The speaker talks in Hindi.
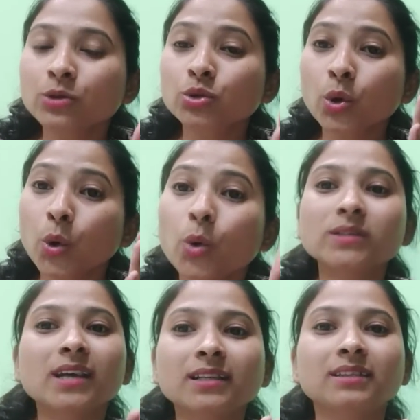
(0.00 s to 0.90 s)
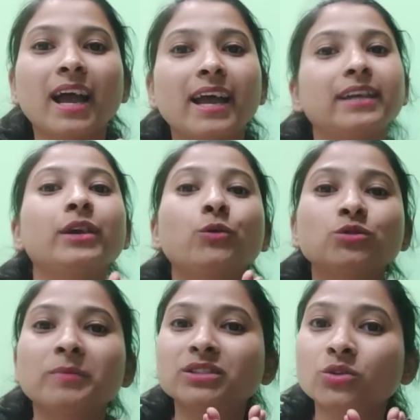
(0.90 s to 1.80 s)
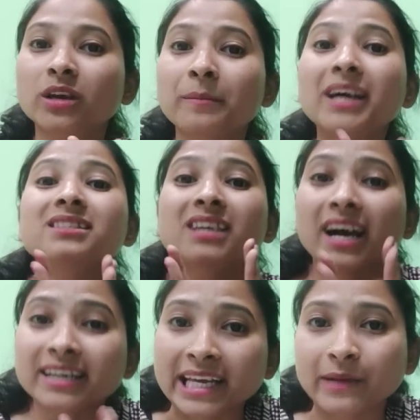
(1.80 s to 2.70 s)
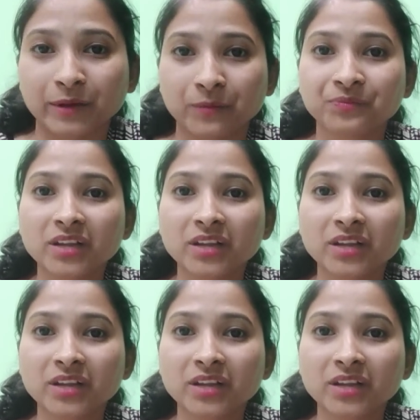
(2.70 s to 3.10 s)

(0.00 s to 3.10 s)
तो हो सकता है कि कुछ बच्चों के मार्क्स घटे भी